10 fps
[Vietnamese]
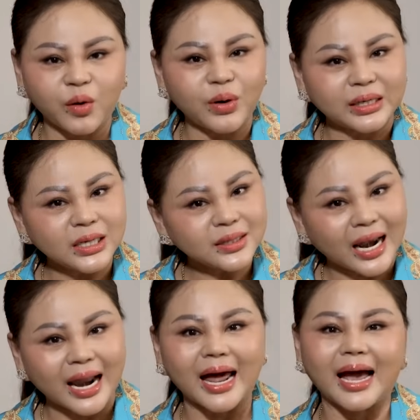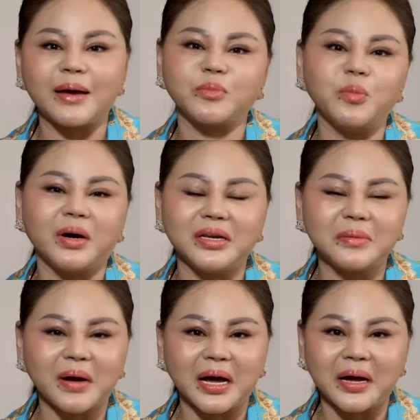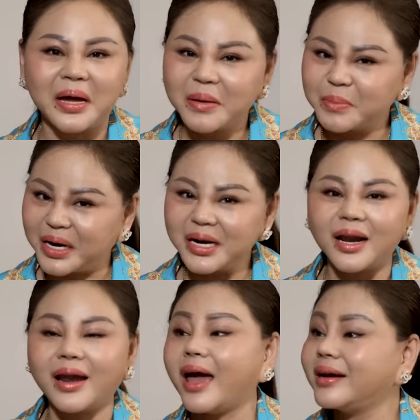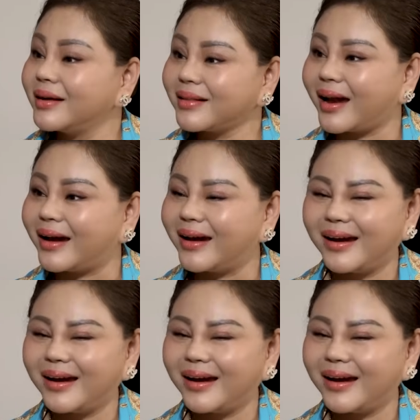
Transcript: dù là Trấn Thành là đàn em của mình nhưng mà mình rất là nể Trấn Thành